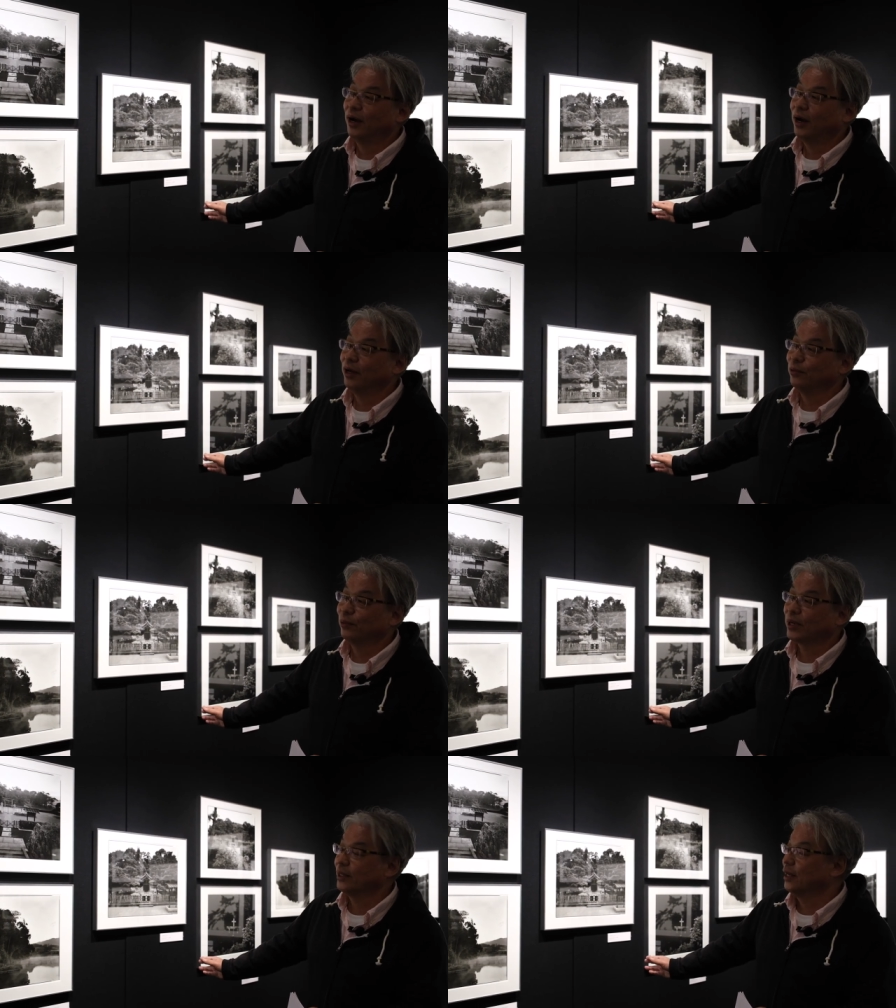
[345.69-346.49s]
あ
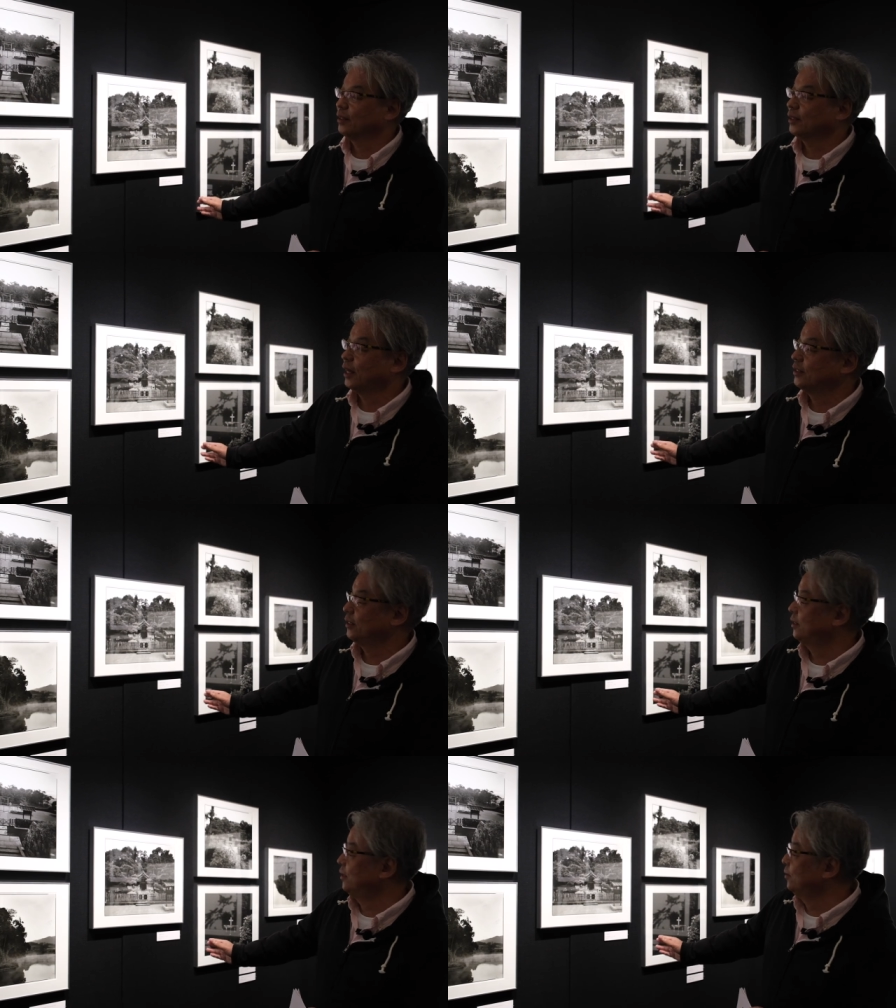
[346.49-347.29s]
の方た
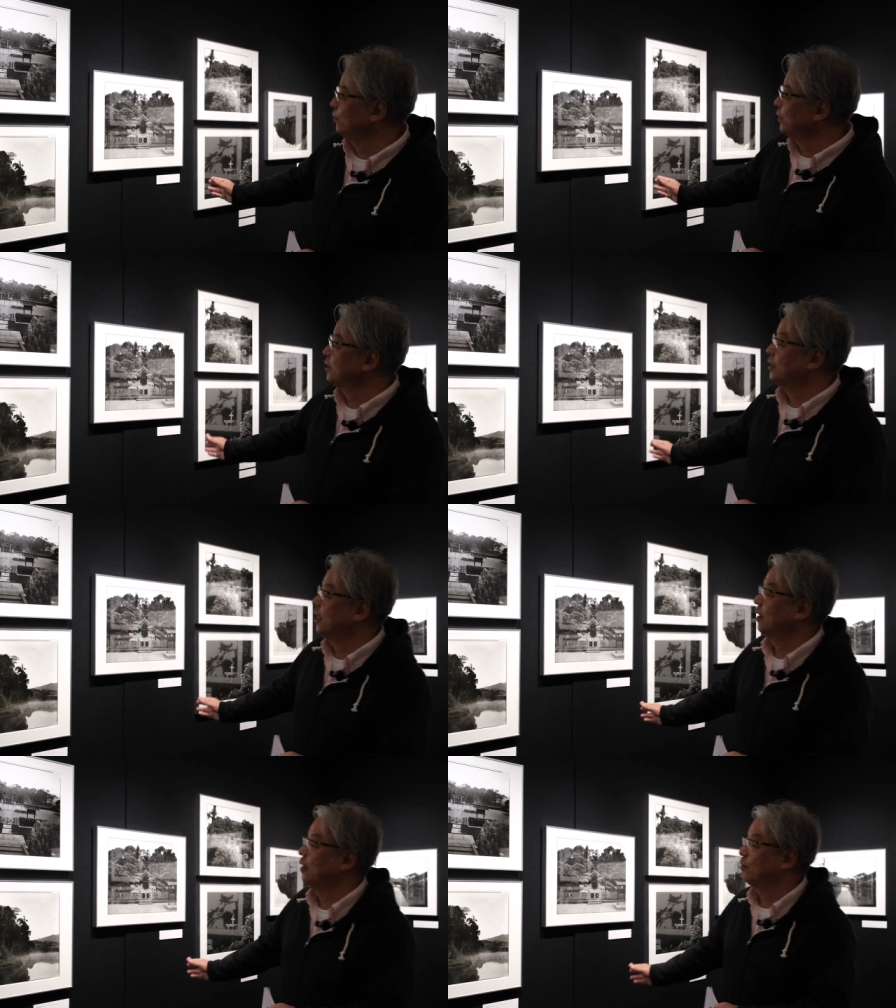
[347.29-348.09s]
ちをです
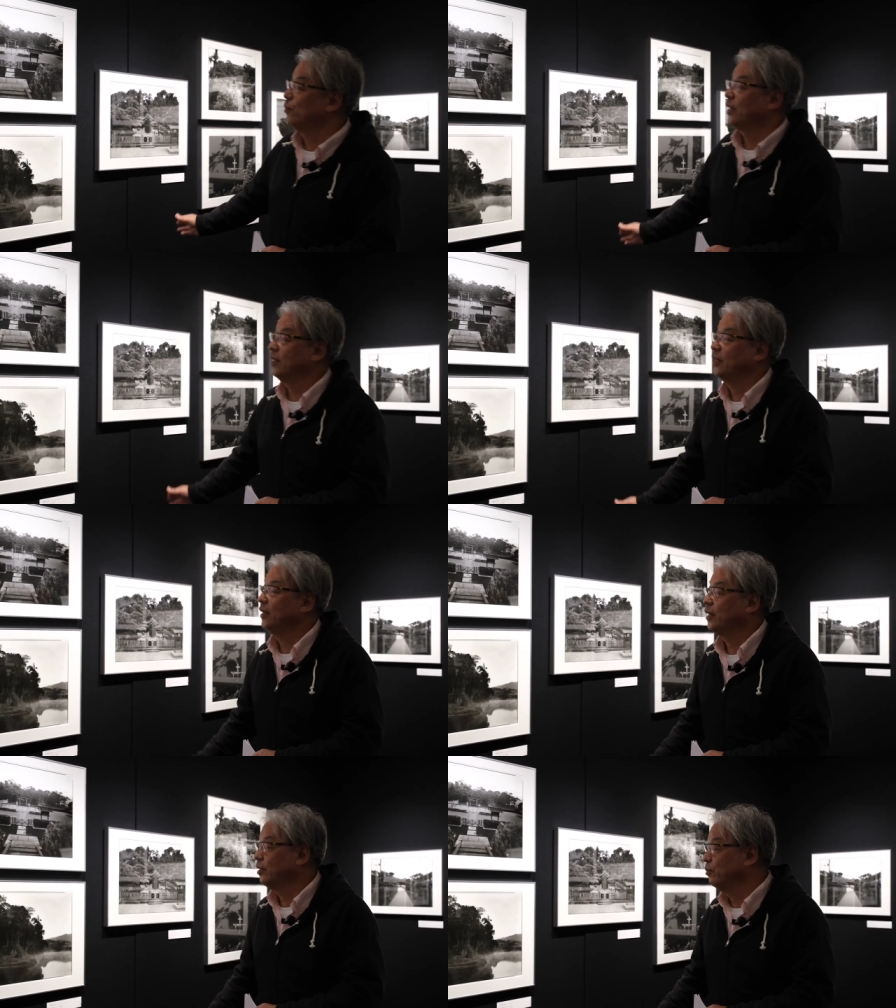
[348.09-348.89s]
ねこうやって入
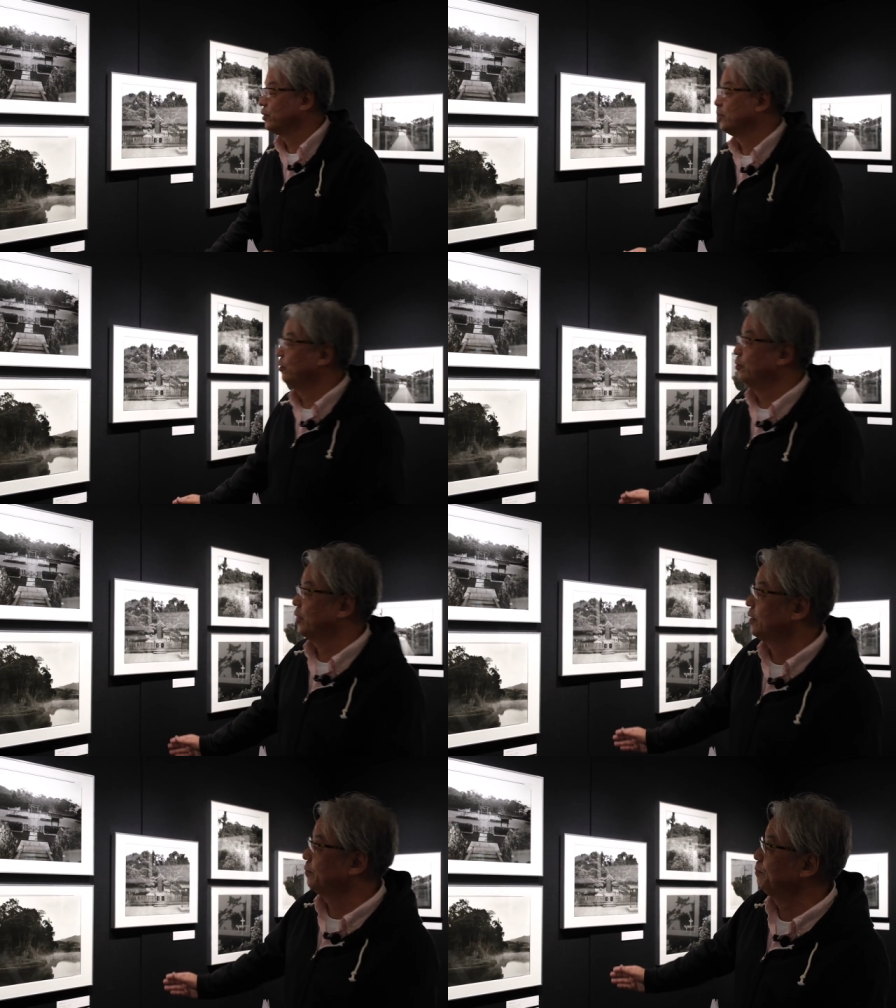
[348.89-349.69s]
れたりもしており
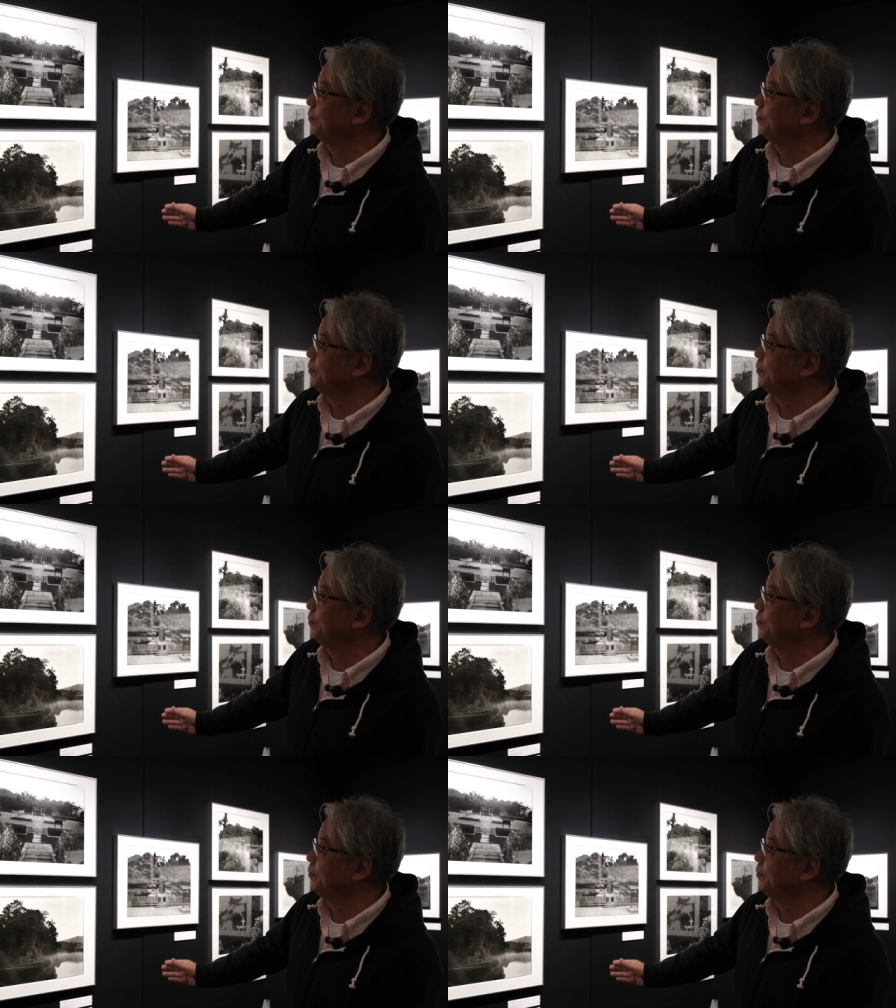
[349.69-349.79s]
ます。